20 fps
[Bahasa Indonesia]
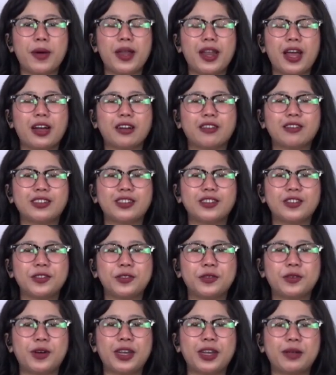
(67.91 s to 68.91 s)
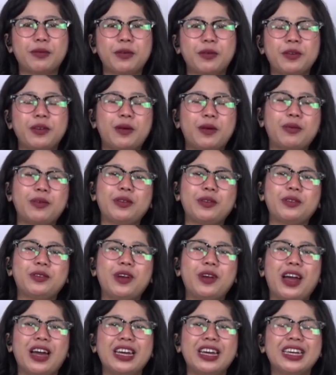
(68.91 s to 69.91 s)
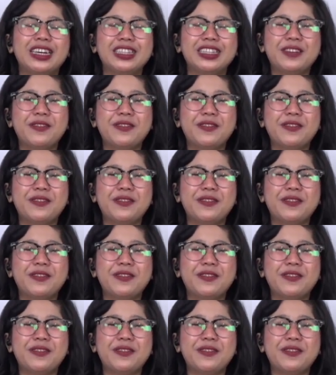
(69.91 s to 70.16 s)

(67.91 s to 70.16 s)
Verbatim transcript: Agustus 2022.